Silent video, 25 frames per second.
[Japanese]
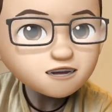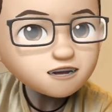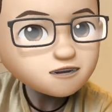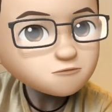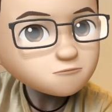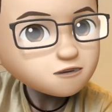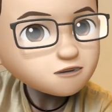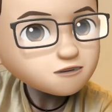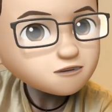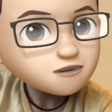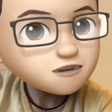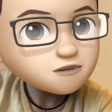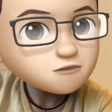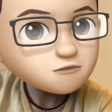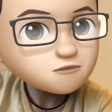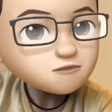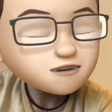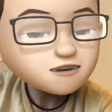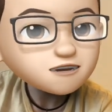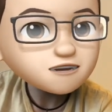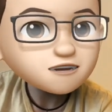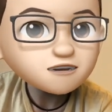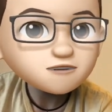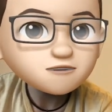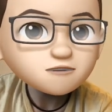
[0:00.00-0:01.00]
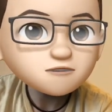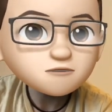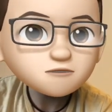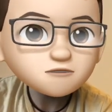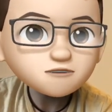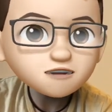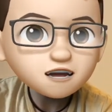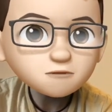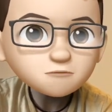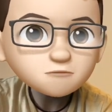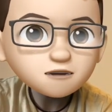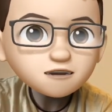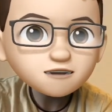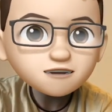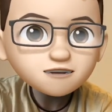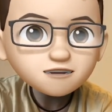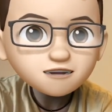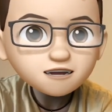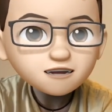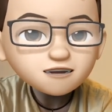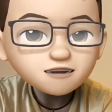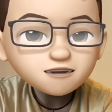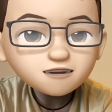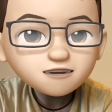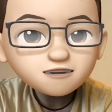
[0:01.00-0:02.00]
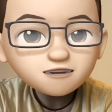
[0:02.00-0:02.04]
万人声出したらちょっとたまにね1